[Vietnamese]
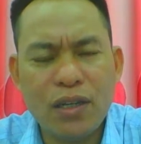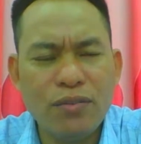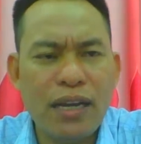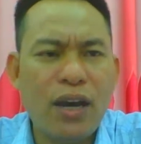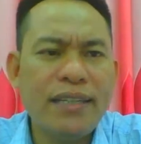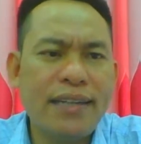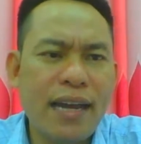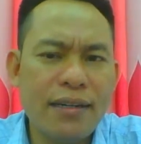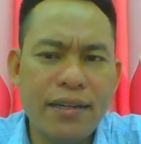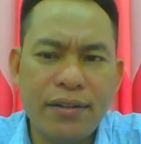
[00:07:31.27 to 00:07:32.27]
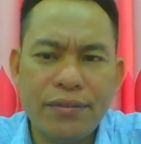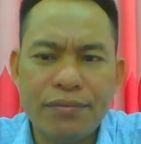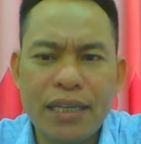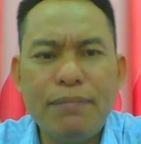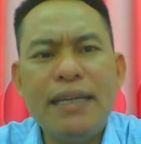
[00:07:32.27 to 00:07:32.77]
cũng là hoành tráng rồi
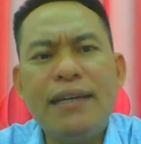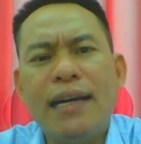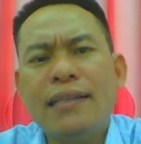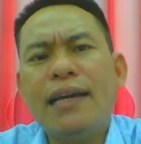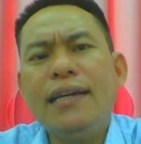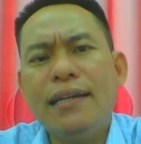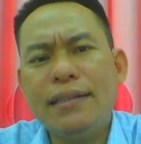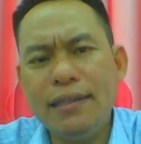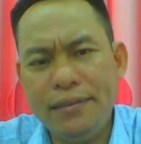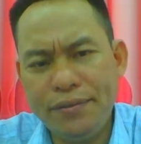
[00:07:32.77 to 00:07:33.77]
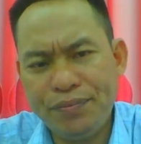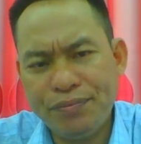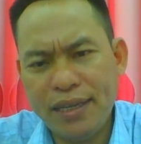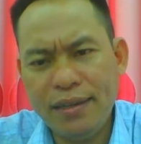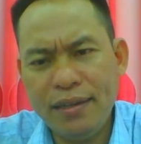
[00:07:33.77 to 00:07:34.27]
thì bây giờ anh thấy anh thích
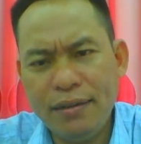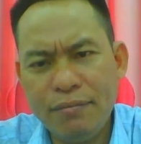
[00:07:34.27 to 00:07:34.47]
đấy.